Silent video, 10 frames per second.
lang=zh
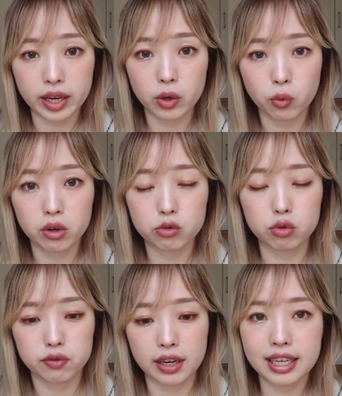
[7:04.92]
给我
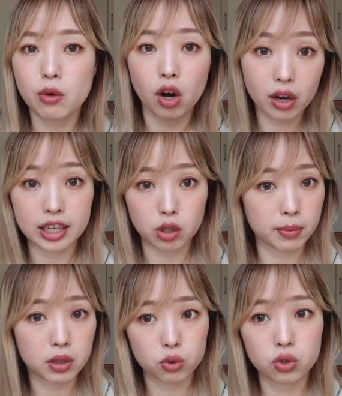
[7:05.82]
预防，但我后来都
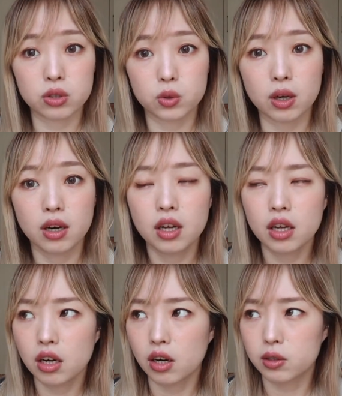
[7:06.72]
没有吃，就
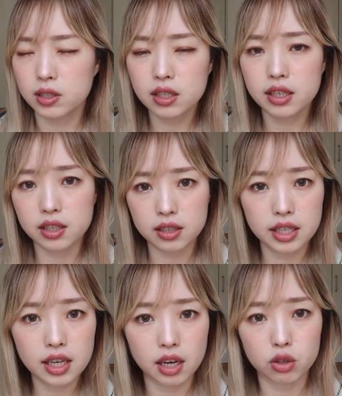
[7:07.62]
哦，记得隔
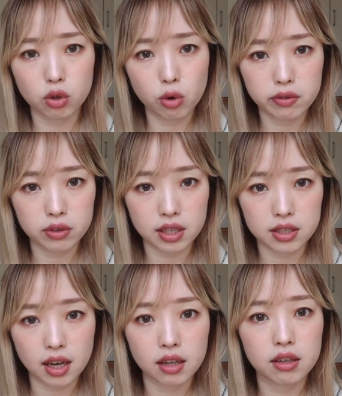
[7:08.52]
天好像就恢复正
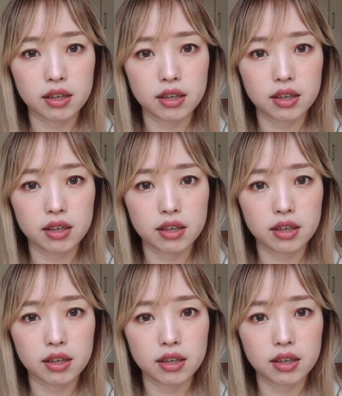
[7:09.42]
常了，